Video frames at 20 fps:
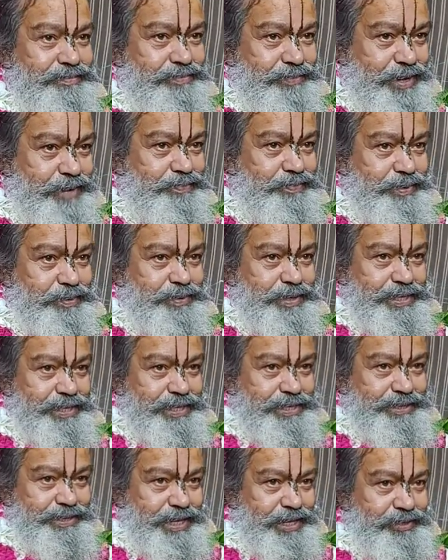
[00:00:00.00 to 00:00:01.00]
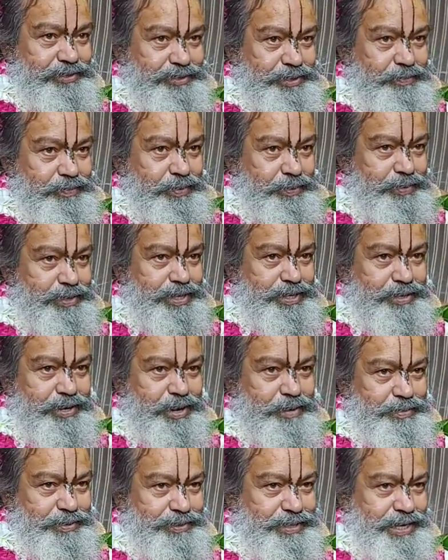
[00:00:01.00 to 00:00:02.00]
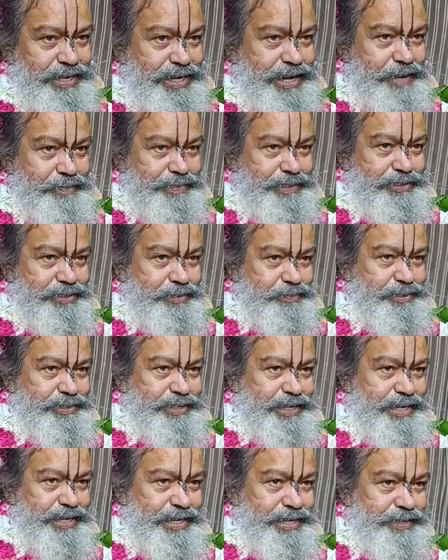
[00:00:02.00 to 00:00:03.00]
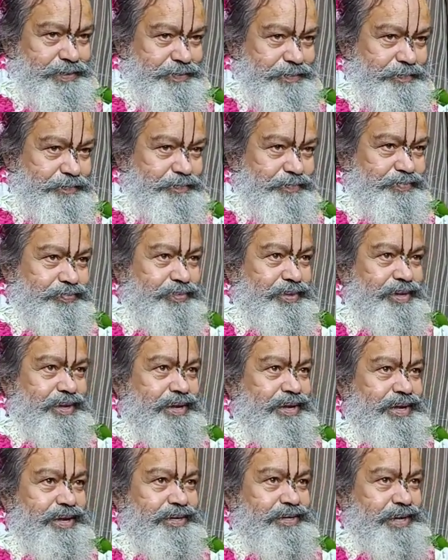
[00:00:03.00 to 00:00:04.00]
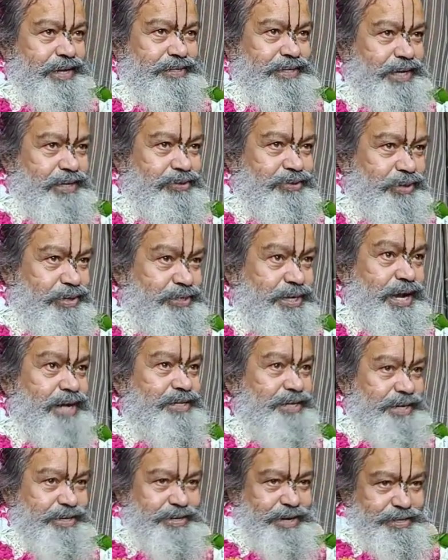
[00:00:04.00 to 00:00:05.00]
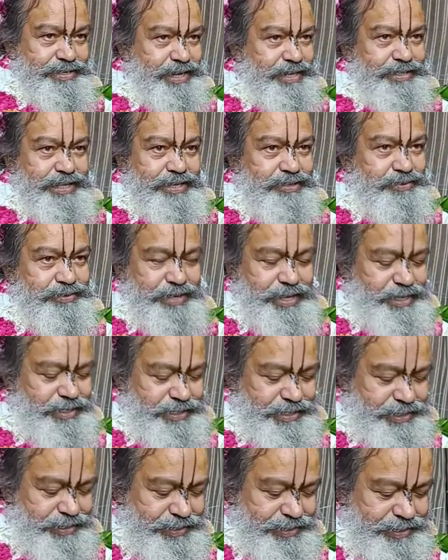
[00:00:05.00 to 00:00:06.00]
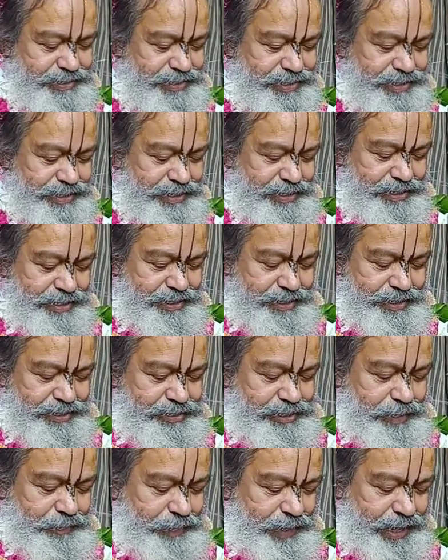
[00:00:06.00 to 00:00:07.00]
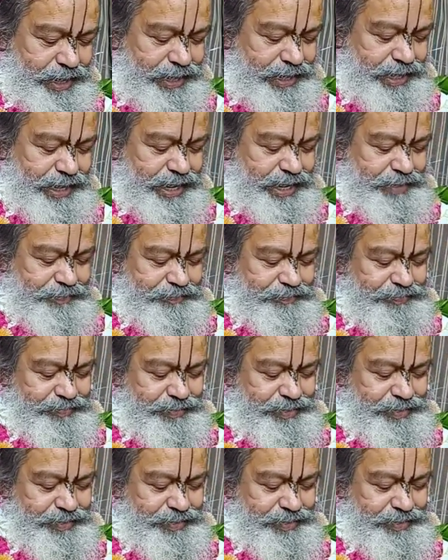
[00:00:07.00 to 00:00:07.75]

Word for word: महाप्रभु के नित्यानंद प्रभु के अवतार आविर अवतार है साधारण तो असाधारण साधारण तो है नहीं जब आए हैं